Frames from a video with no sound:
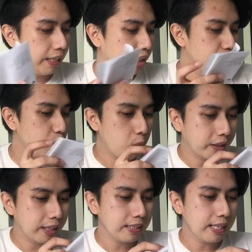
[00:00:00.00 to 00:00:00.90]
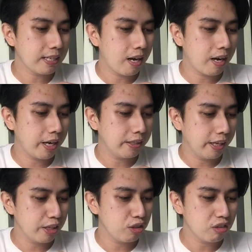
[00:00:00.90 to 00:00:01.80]
Andiyan yung warranty card
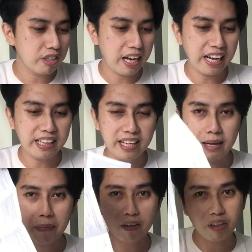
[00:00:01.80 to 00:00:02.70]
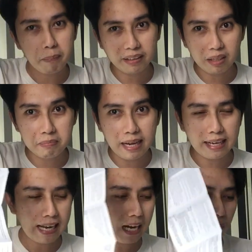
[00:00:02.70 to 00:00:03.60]
and yung guide na merong iba't ibang
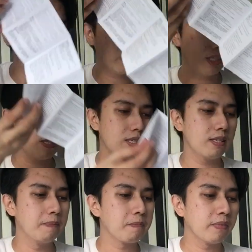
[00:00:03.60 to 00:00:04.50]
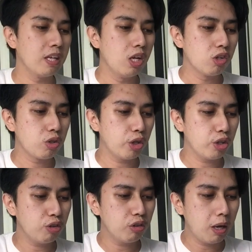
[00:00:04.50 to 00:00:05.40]
languages. So,
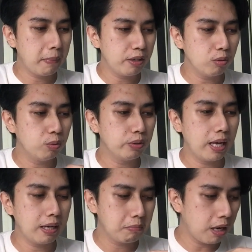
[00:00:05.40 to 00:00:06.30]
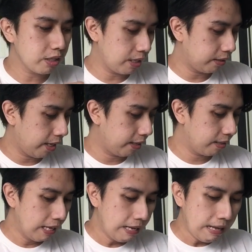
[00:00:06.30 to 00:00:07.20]
yun yung laman ng unang box natin.
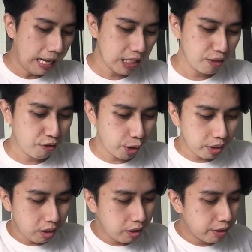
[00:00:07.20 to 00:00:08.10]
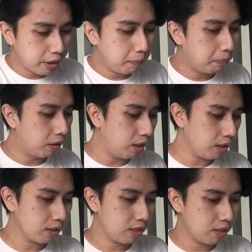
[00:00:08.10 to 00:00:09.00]
As for the other
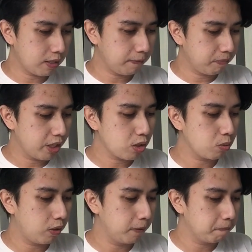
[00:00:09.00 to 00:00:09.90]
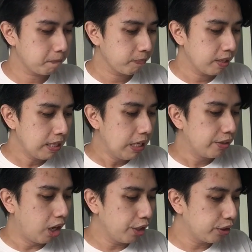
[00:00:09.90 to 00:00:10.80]
box, this one,
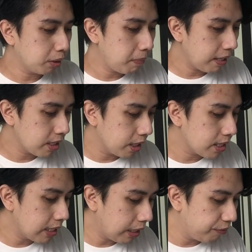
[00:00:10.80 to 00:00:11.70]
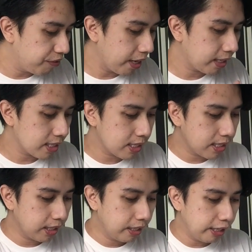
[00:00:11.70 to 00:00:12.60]
the other box is
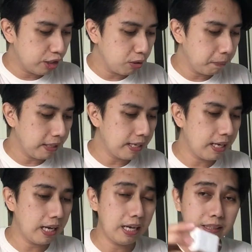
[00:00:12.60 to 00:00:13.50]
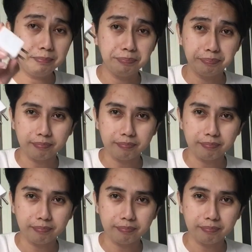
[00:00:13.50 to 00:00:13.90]
naka-fix. Yan yung pinaka,